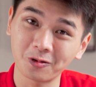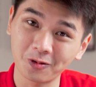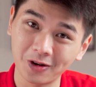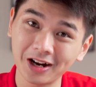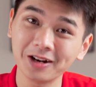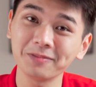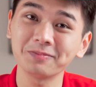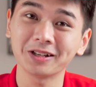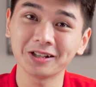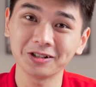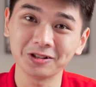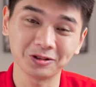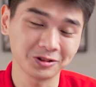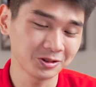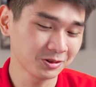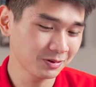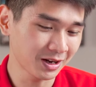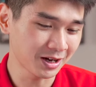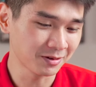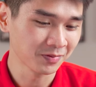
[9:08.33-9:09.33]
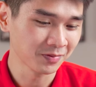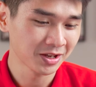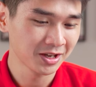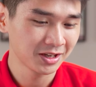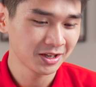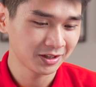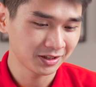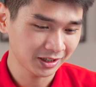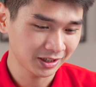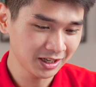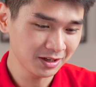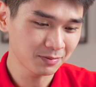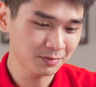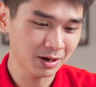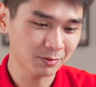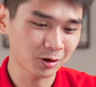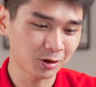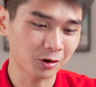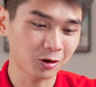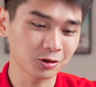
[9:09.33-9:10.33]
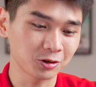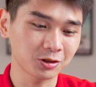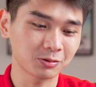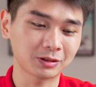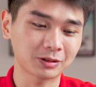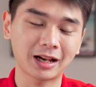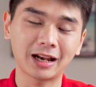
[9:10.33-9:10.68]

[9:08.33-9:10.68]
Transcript: quá hấp dẫn rồi đúng không nào khi mà em nó có trong